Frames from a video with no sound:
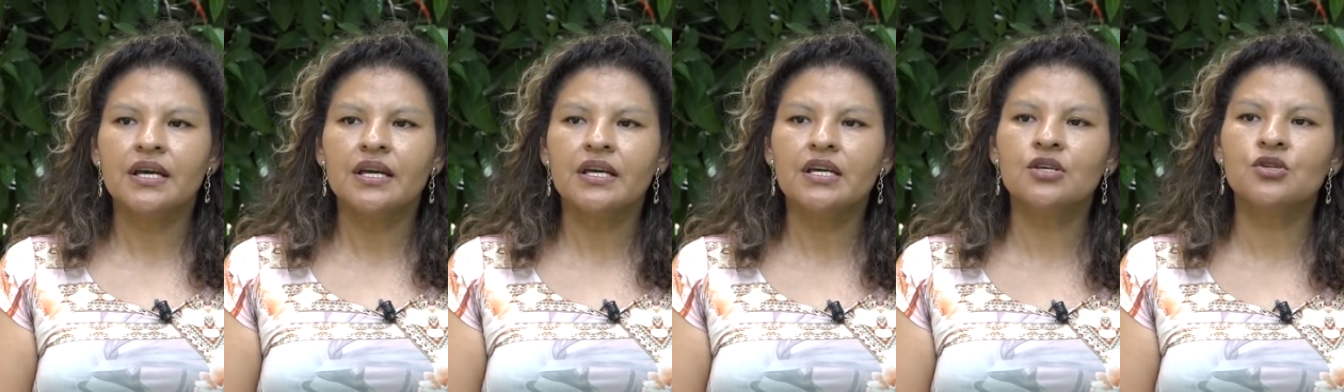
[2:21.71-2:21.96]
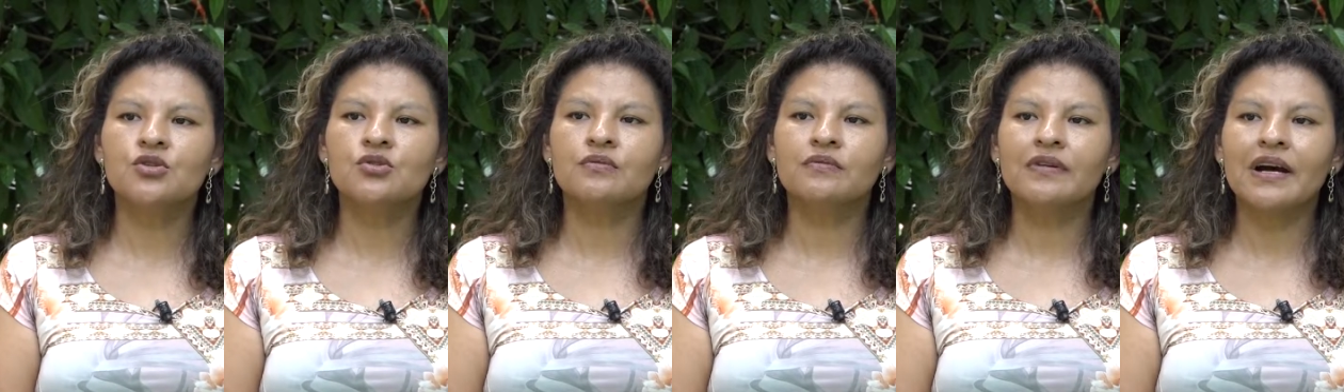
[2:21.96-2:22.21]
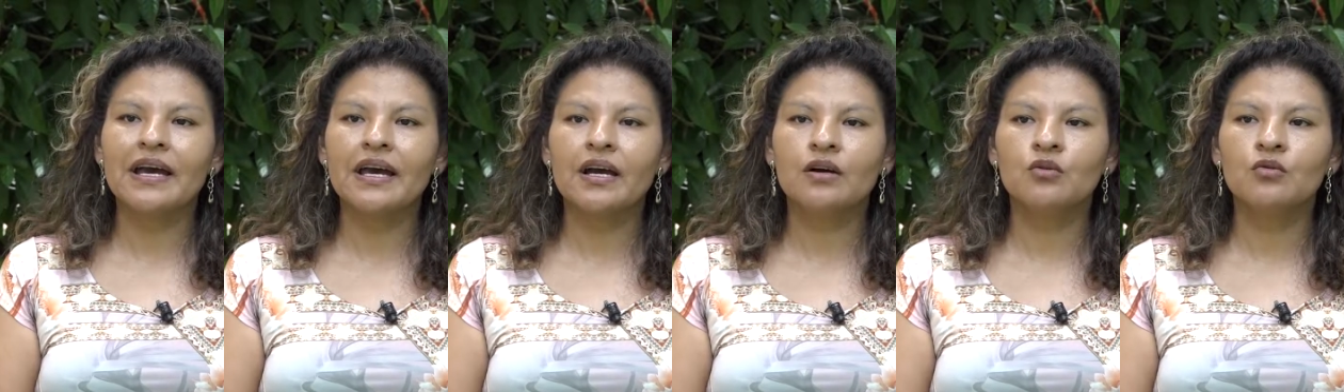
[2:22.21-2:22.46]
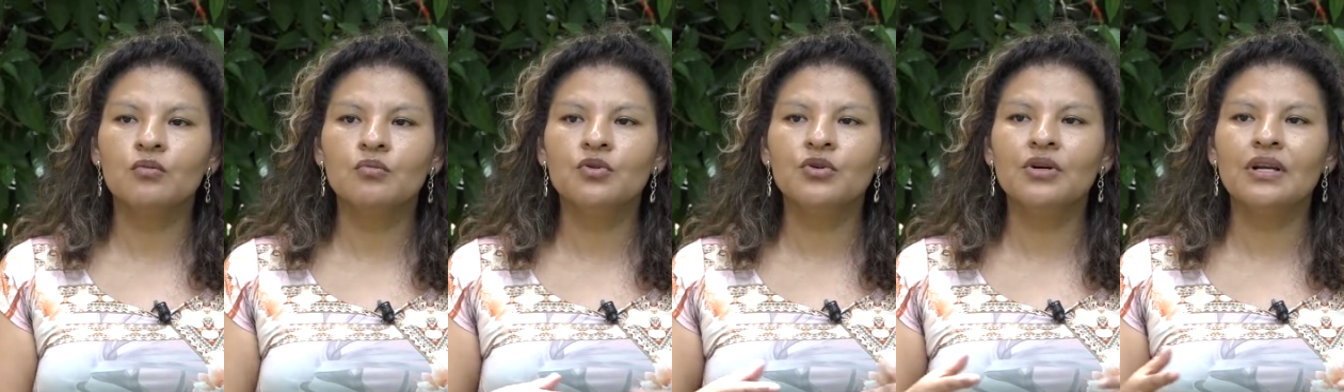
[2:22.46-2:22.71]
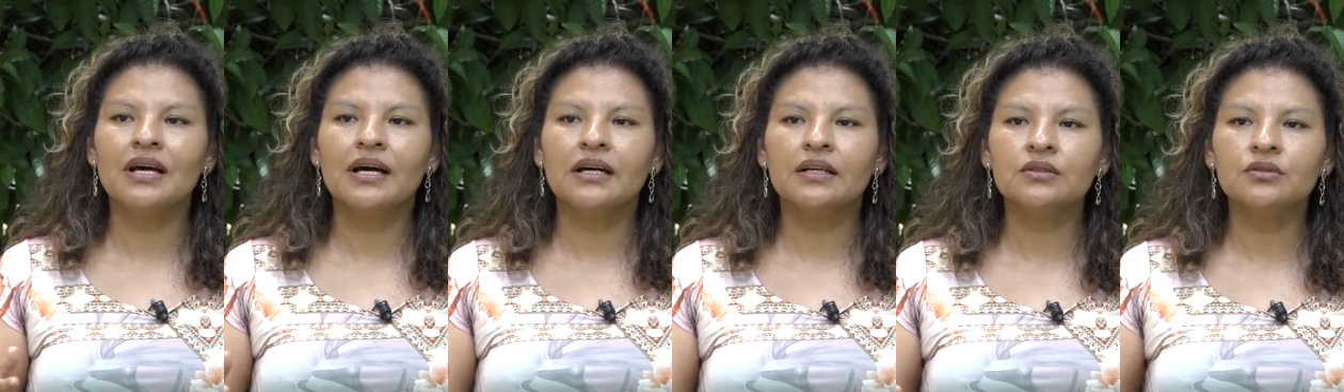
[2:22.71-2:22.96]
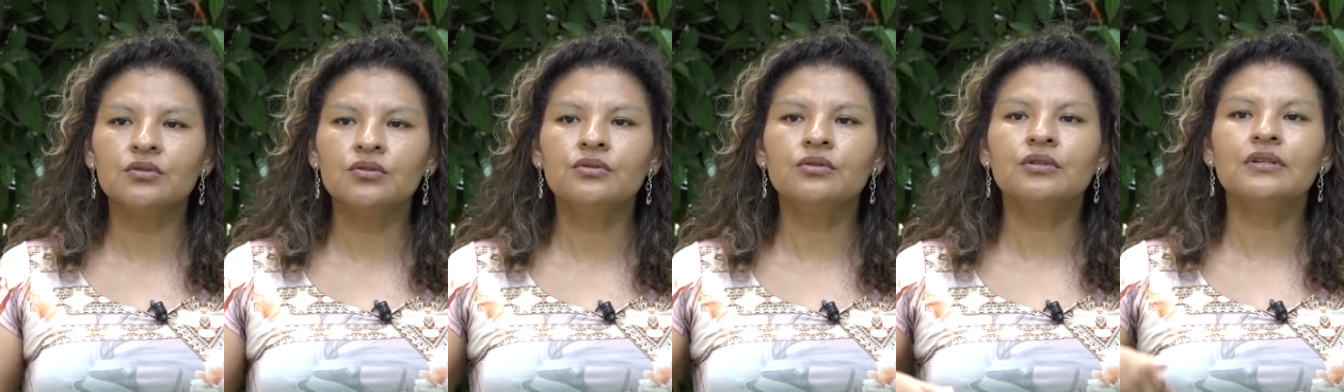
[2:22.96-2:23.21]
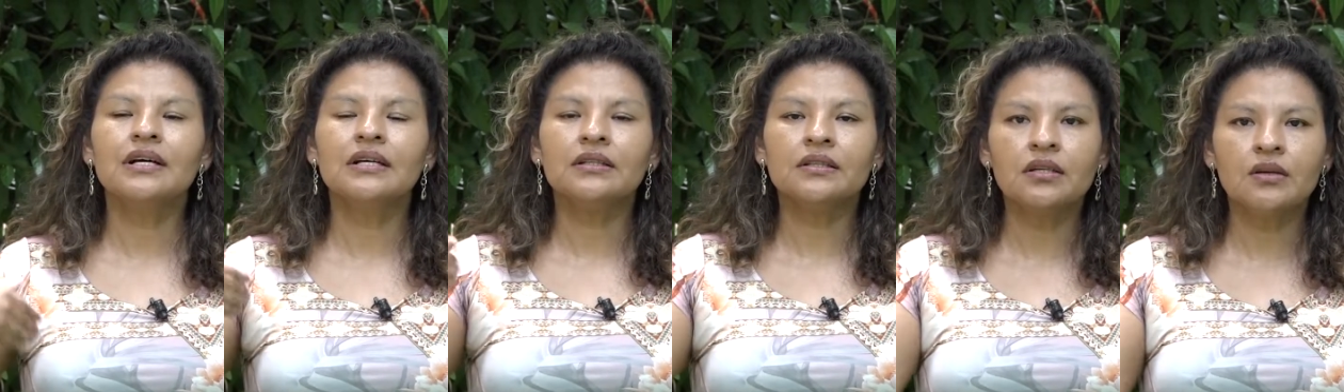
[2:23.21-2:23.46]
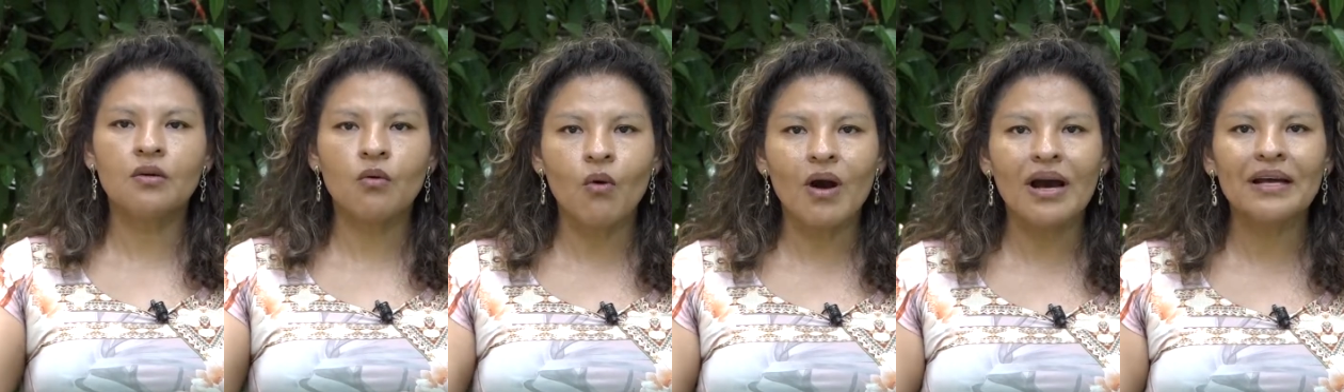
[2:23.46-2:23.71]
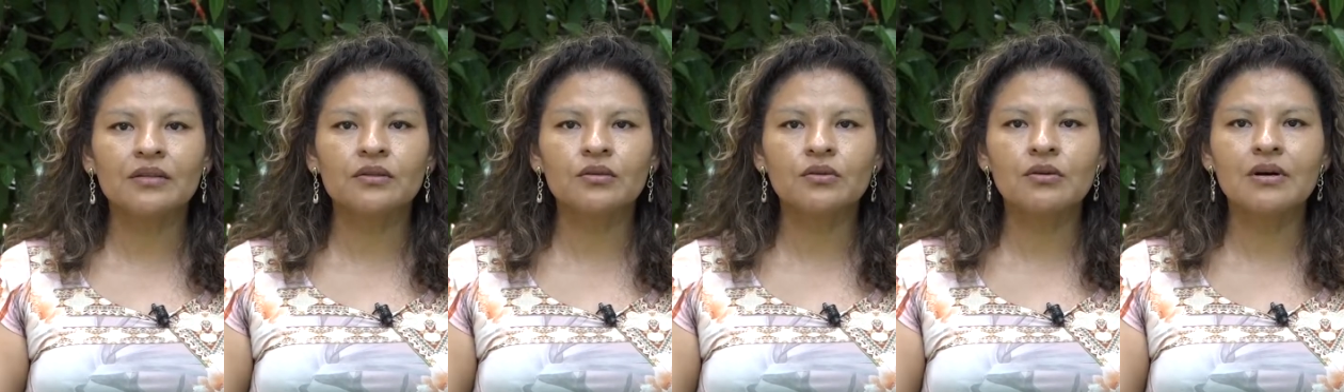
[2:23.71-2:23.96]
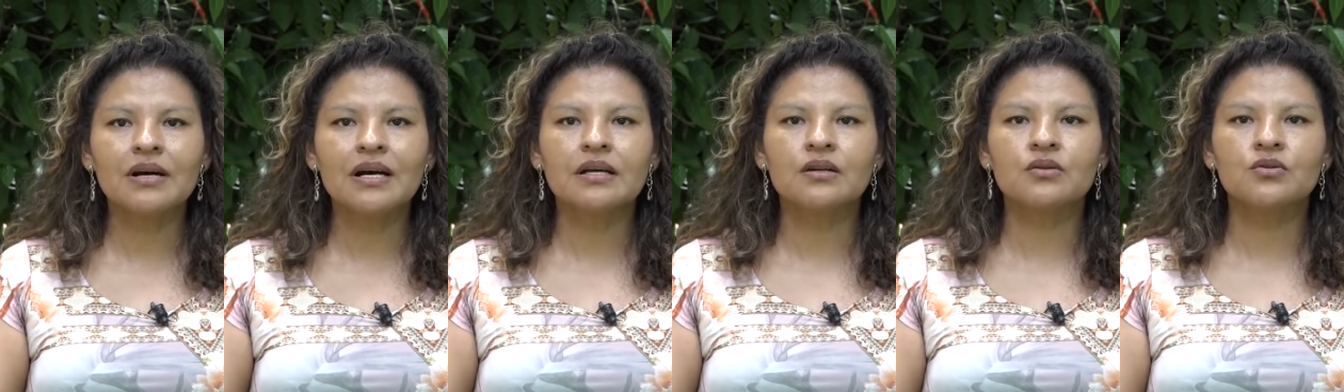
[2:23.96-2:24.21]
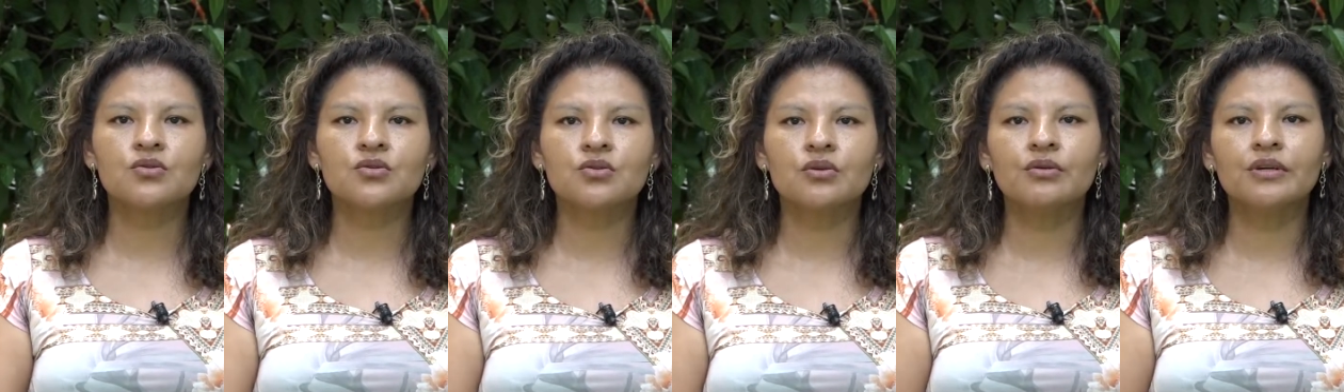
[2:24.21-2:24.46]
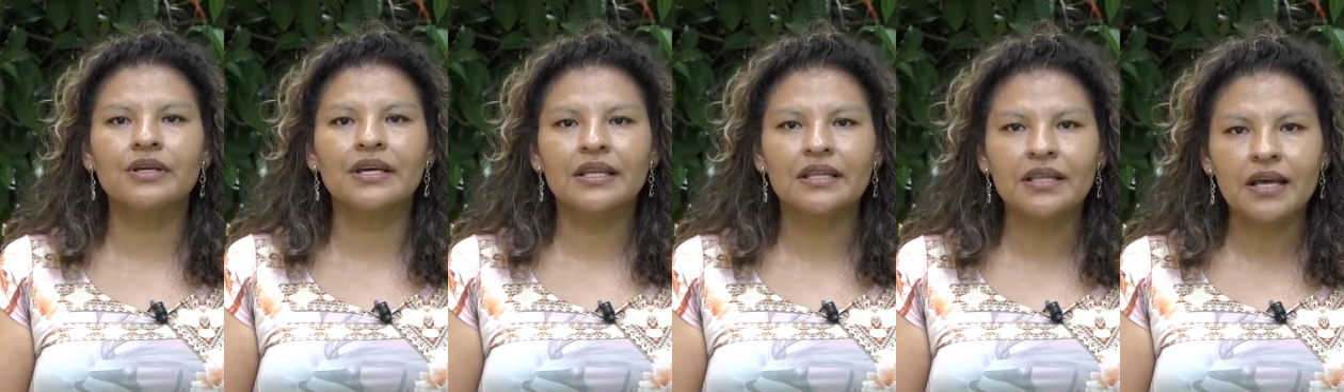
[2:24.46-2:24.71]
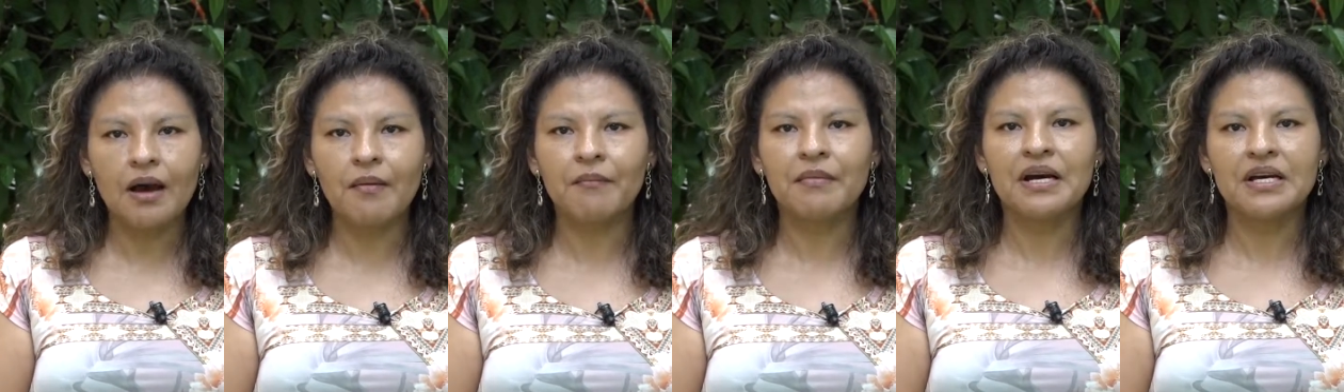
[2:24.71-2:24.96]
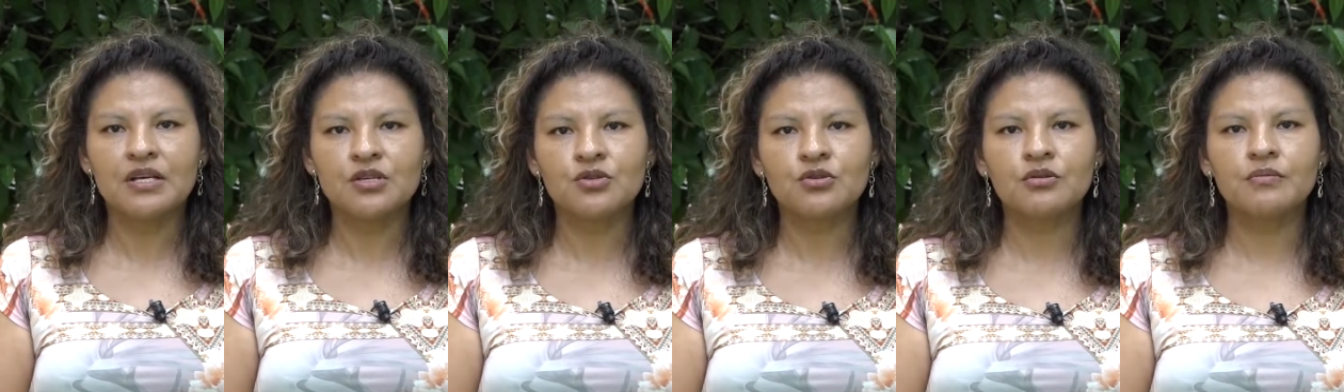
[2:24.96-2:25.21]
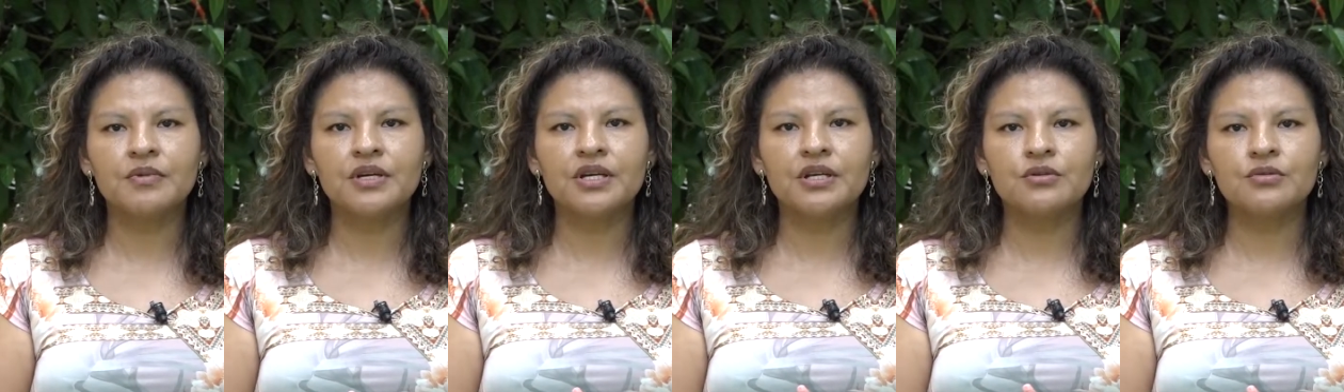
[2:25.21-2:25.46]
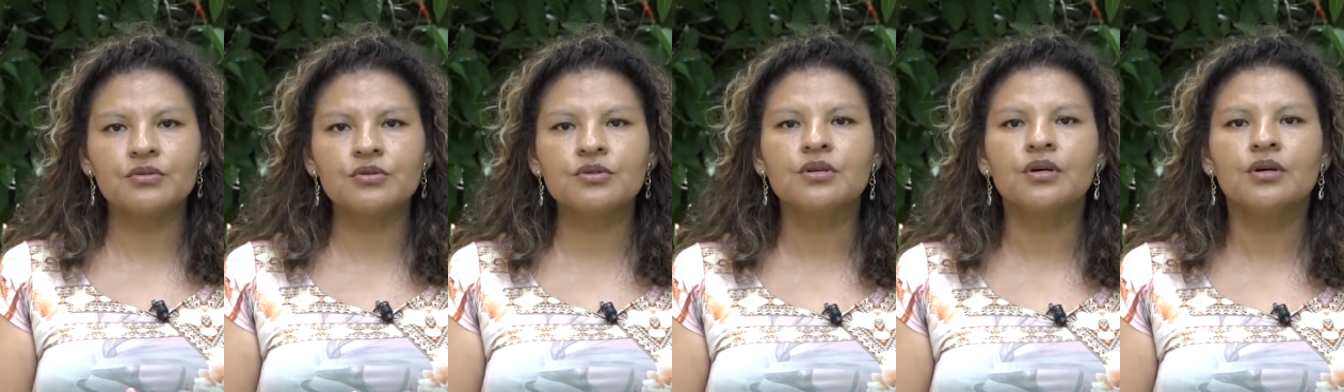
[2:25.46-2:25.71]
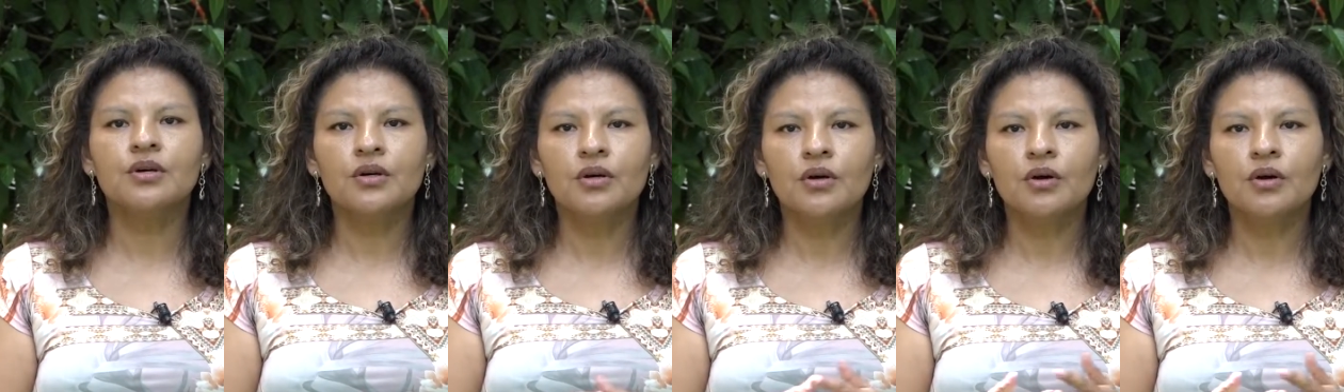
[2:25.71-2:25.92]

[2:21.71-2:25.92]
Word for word: isso vai acumulando durante 4 anos, o que dá mais ou menos